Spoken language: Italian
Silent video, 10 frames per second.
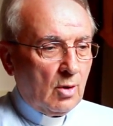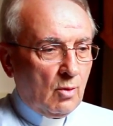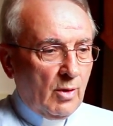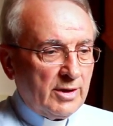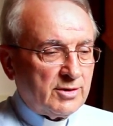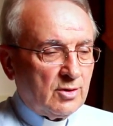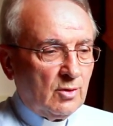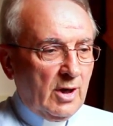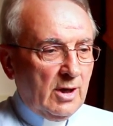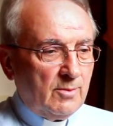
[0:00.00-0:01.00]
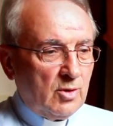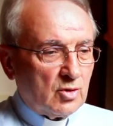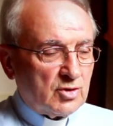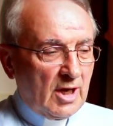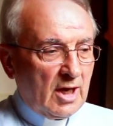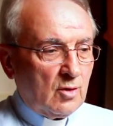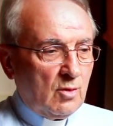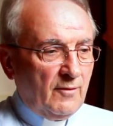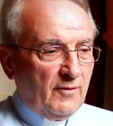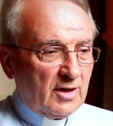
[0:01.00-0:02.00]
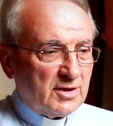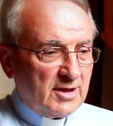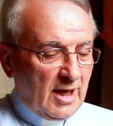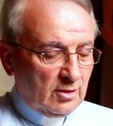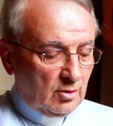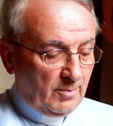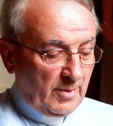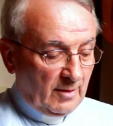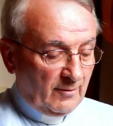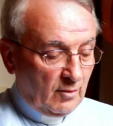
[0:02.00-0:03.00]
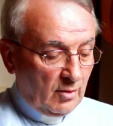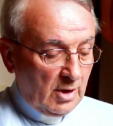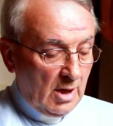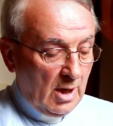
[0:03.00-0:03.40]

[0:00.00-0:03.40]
questo è il mio sangue versato per voi.